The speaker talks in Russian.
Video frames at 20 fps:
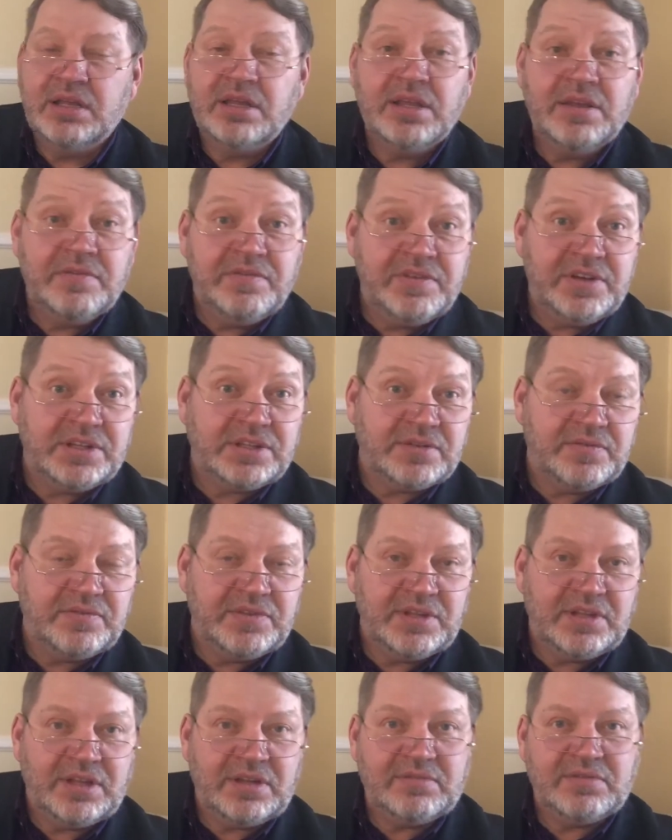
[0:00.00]
И в этом
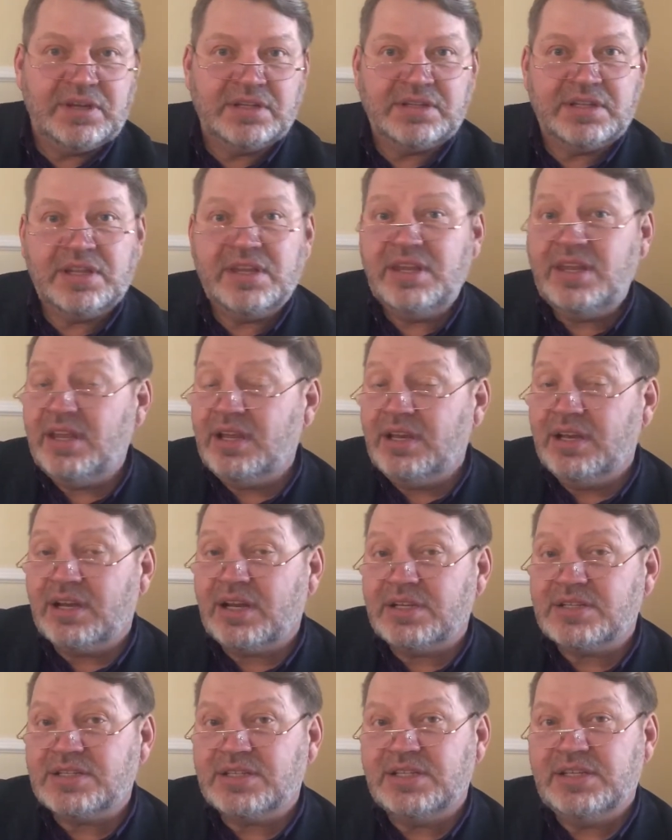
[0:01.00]
виноваты не
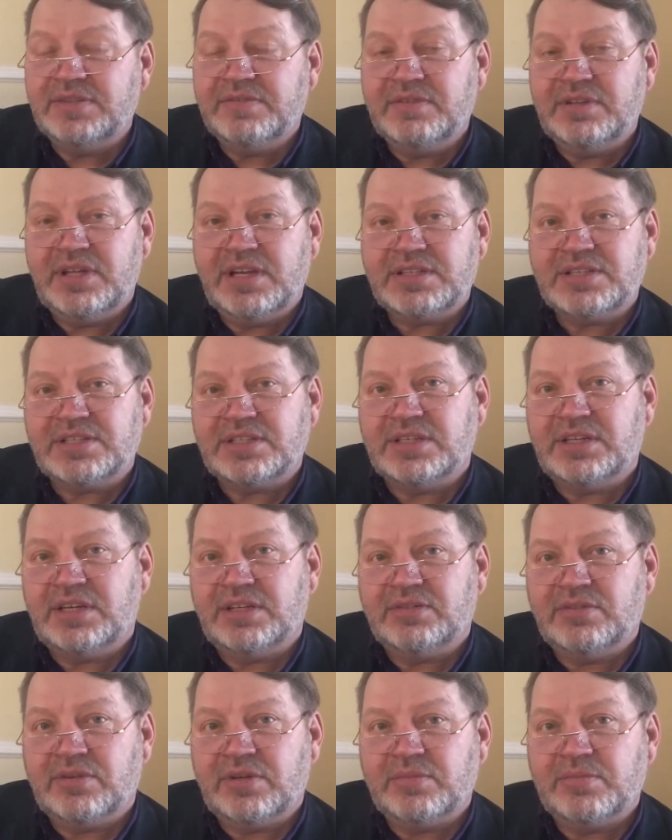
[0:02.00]
городские власти,
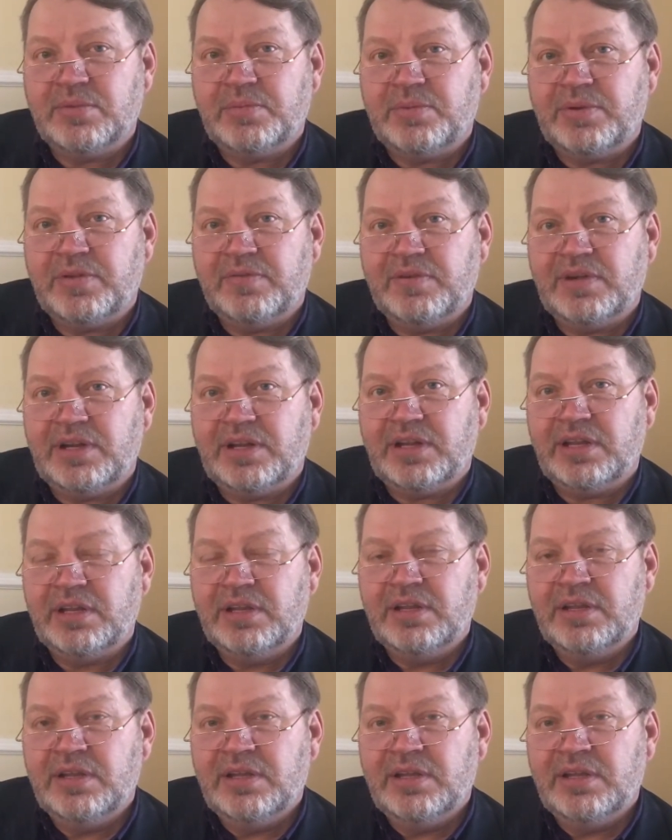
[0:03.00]
которые мы привыкли